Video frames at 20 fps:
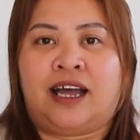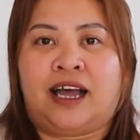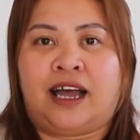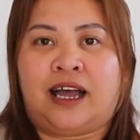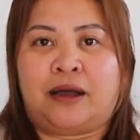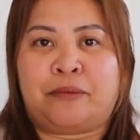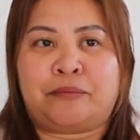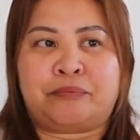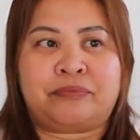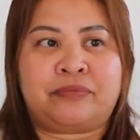
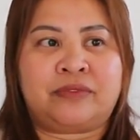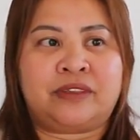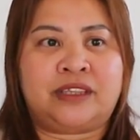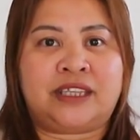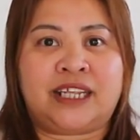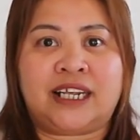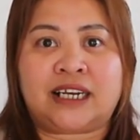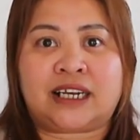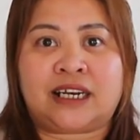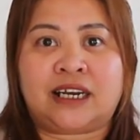um,
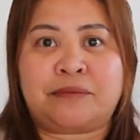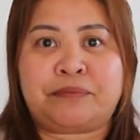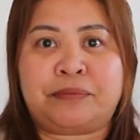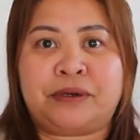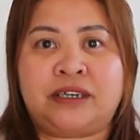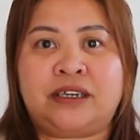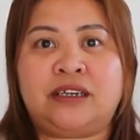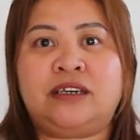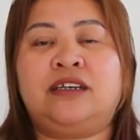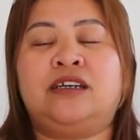nail
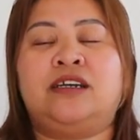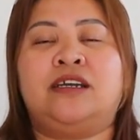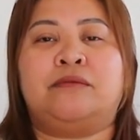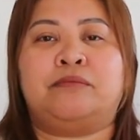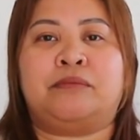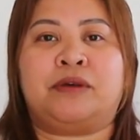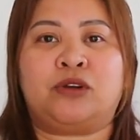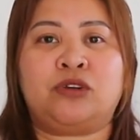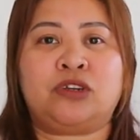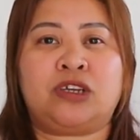clipper.
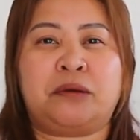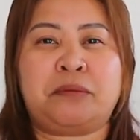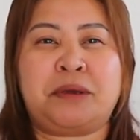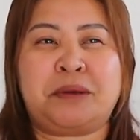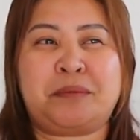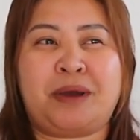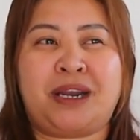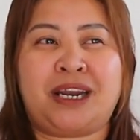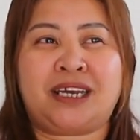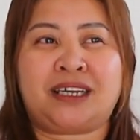Meron
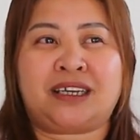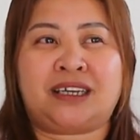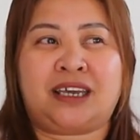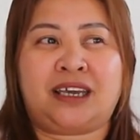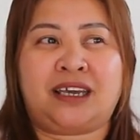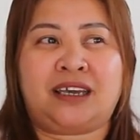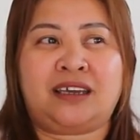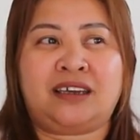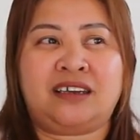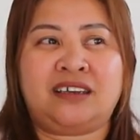kaming
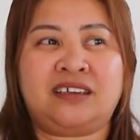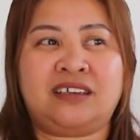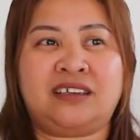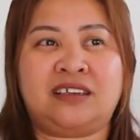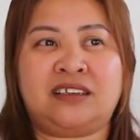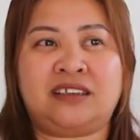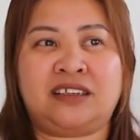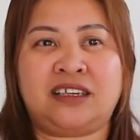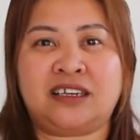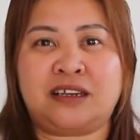malaki,
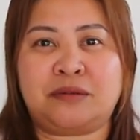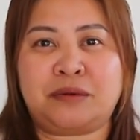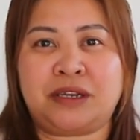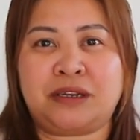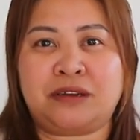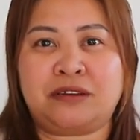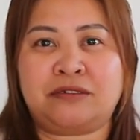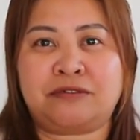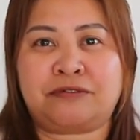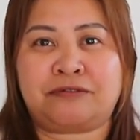hindi
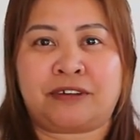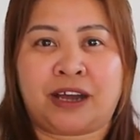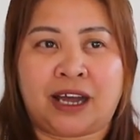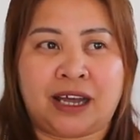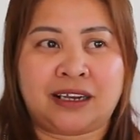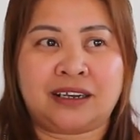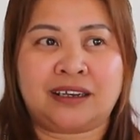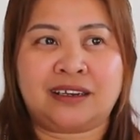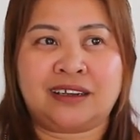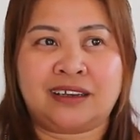namin
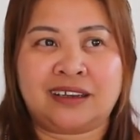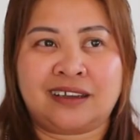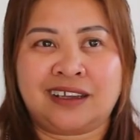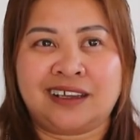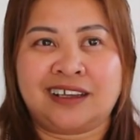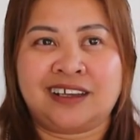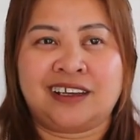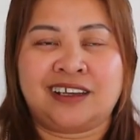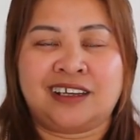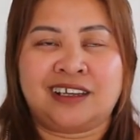fun.
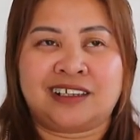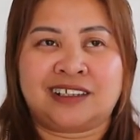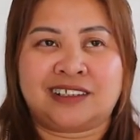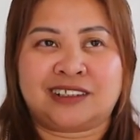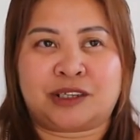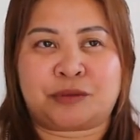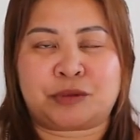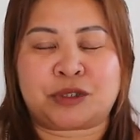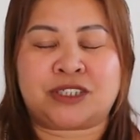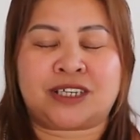
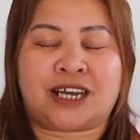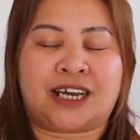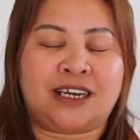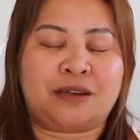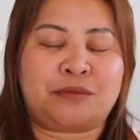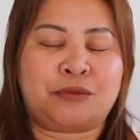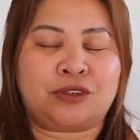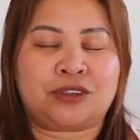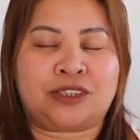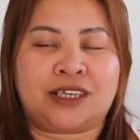Tapos
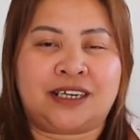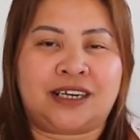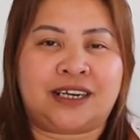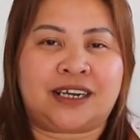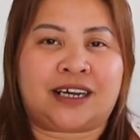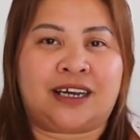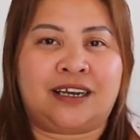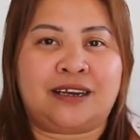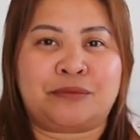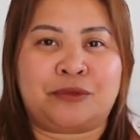nakalimutan,
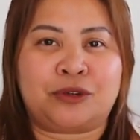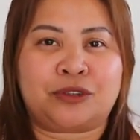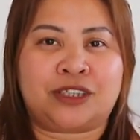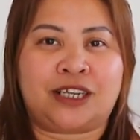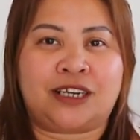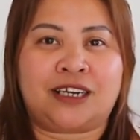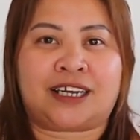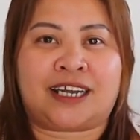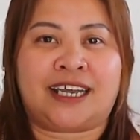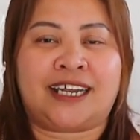na
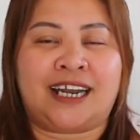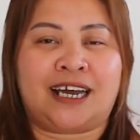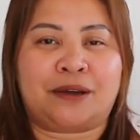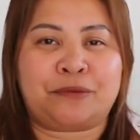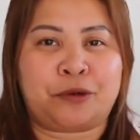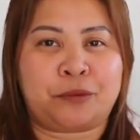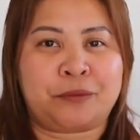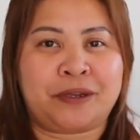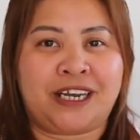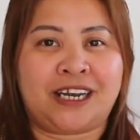nakalimutan na
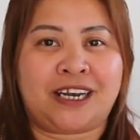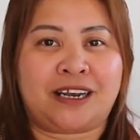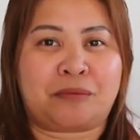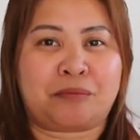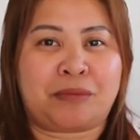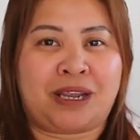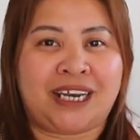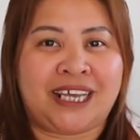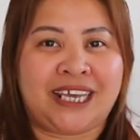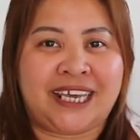kailang bumili ng
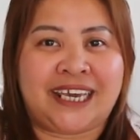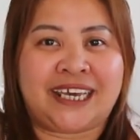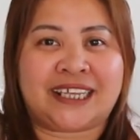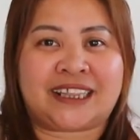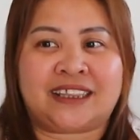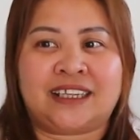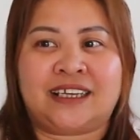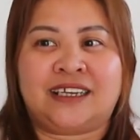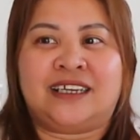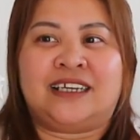
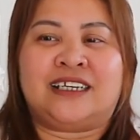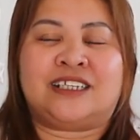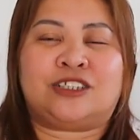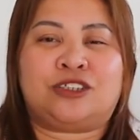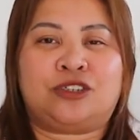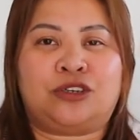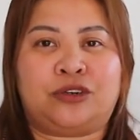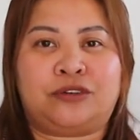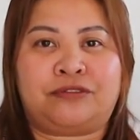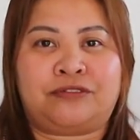maliit.
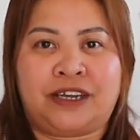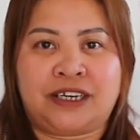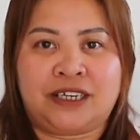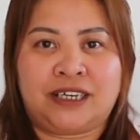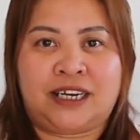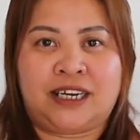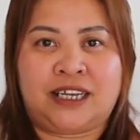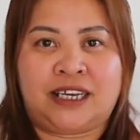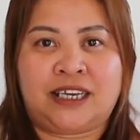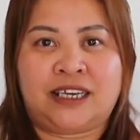So,
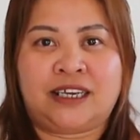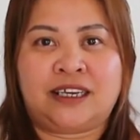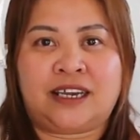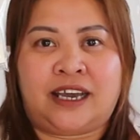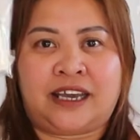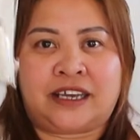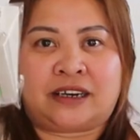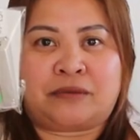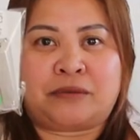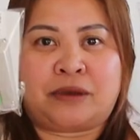finally,
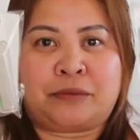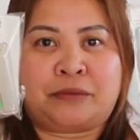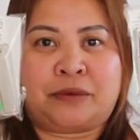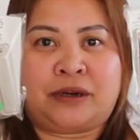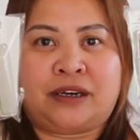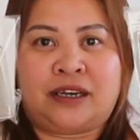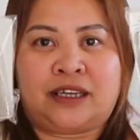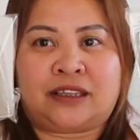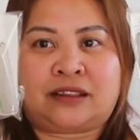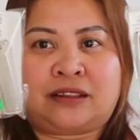I remember
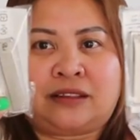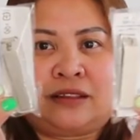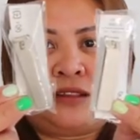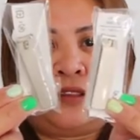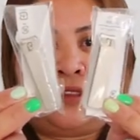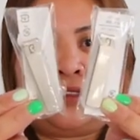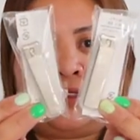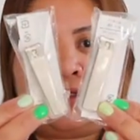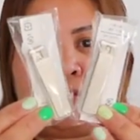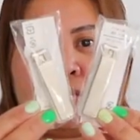at
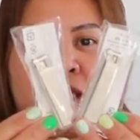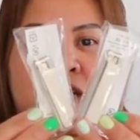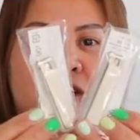uh,